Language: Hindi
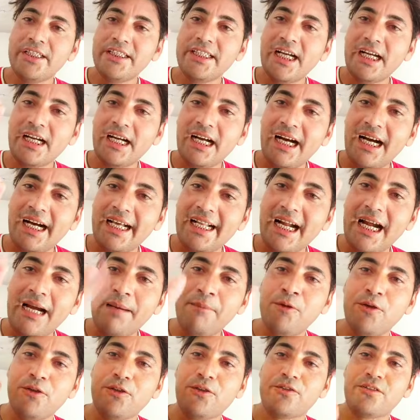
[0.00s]
यहाँ का
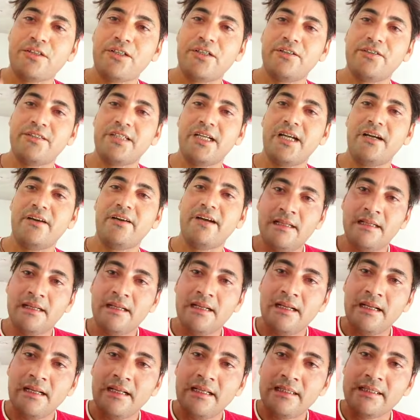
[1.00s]
आराम हो तो चलो जाए
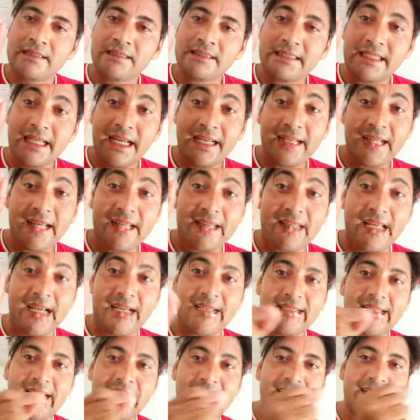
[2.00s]
जैसे
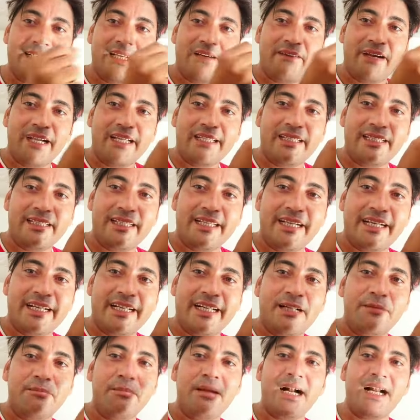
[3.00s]
दस्तन की दवाई दे देख
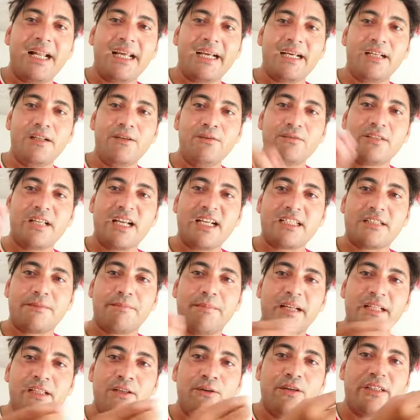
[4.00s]
रहे हैं बाल कल्लू दस्त
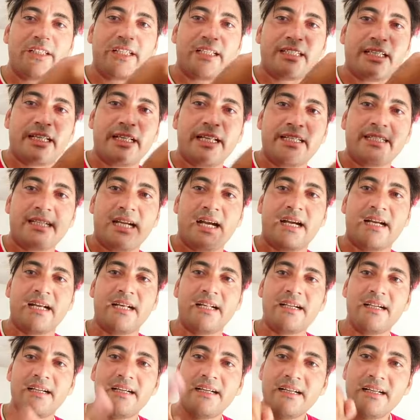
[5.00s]
बंद होते तो चले जाए
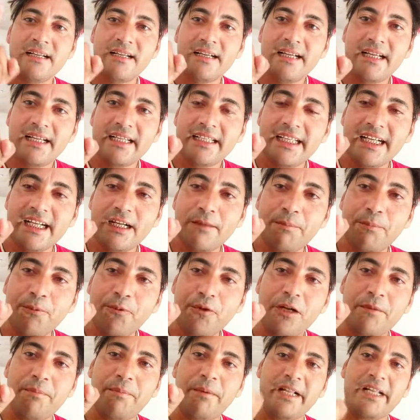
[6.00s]
या के
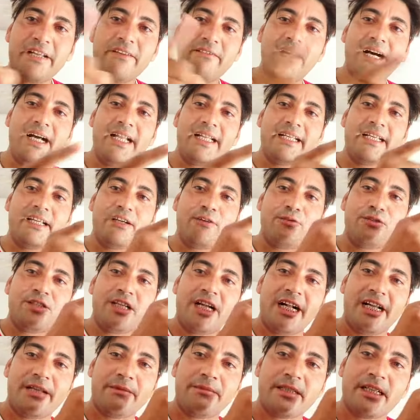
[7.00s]
पूरे परिवार की
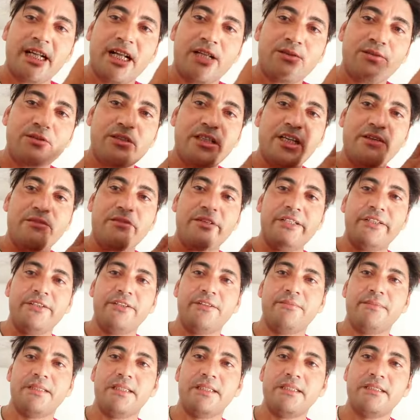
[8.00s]
खुजाल मिटा दूंगी एक
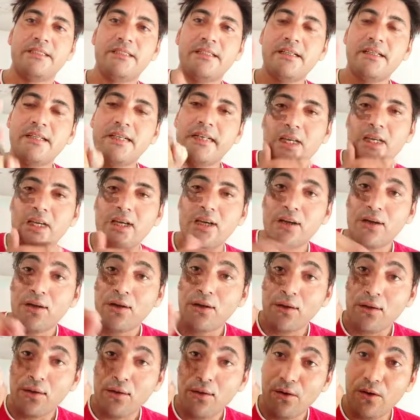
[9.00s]
वीडियो में
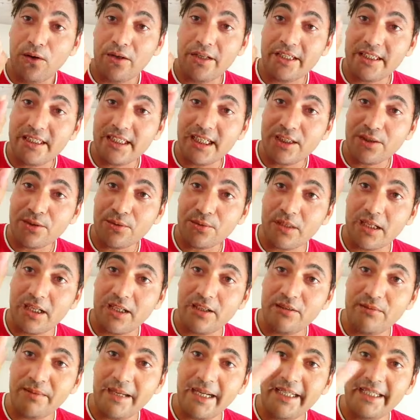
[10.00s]
और इज्जत
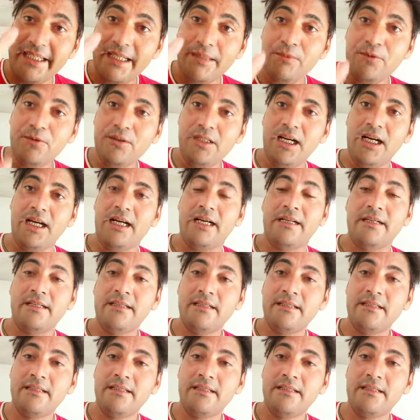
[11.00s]
सुकारू भाई नमूना